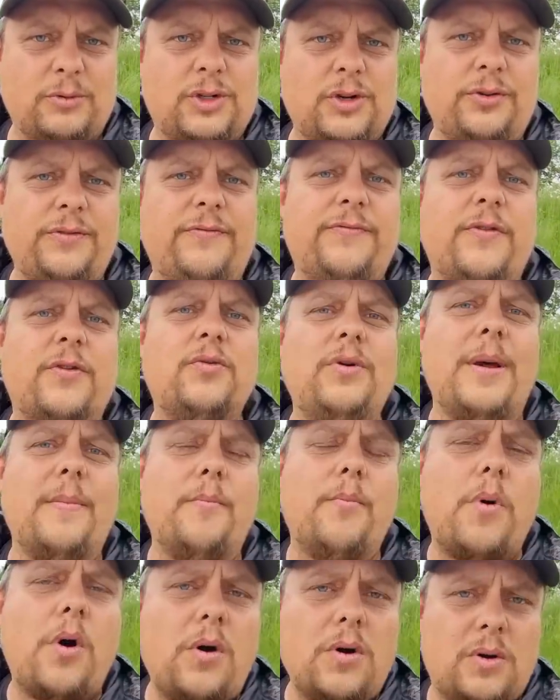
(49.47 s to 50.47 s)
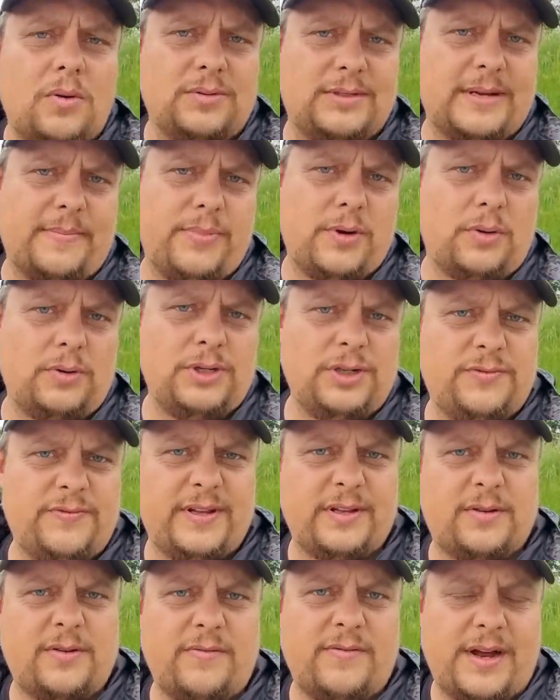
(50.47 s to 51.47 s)
czy oni w ogóle mogą zabronić
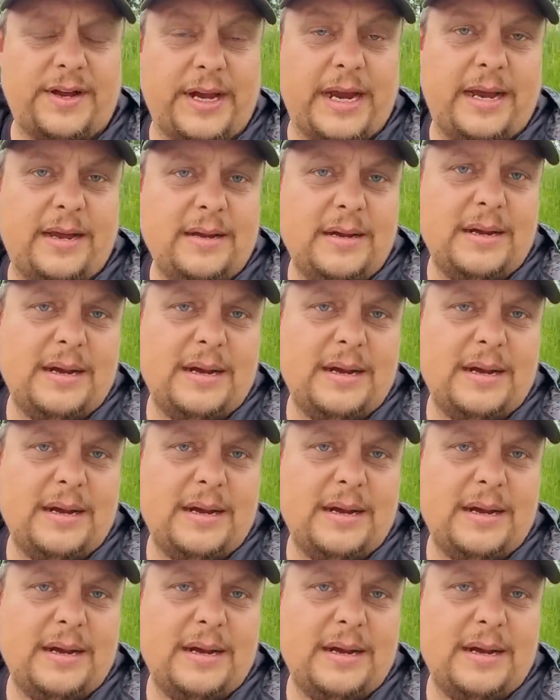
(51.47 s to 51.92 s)
wędkowania.